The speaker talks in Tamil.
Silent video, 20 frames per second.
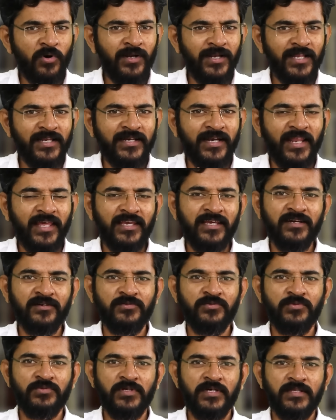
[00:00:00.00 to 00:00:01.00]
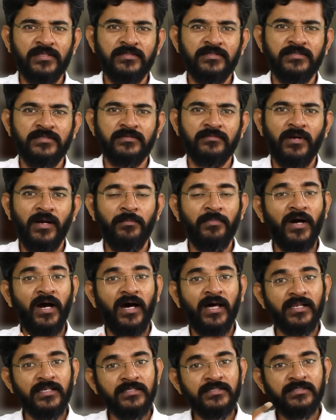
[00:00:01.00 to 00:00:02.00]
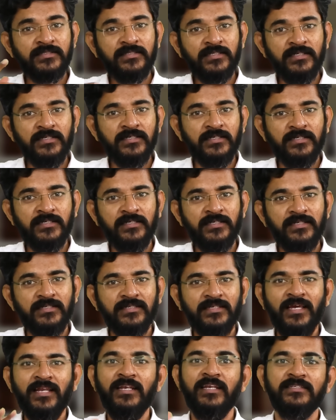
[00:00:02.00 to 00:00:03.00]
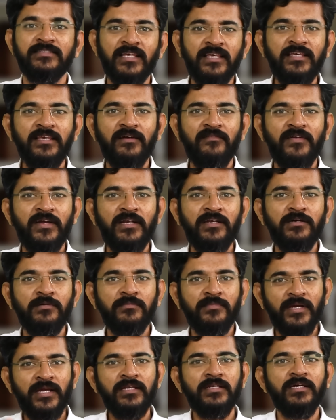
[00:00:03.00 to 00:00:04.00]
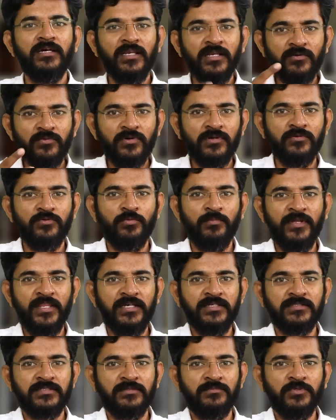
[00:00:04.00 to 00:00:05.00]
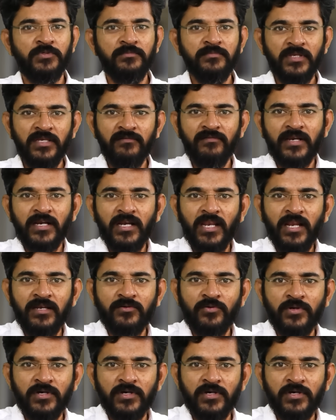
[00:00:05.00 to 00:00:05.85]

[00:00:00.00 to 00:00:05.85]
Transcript: கொல்ல நினைக்க கூடாது அப்ப அரசனுக்கு என்ன செய்ய வேண்டும் என்கிற ஒரு உபதேசமும் இவர்களால்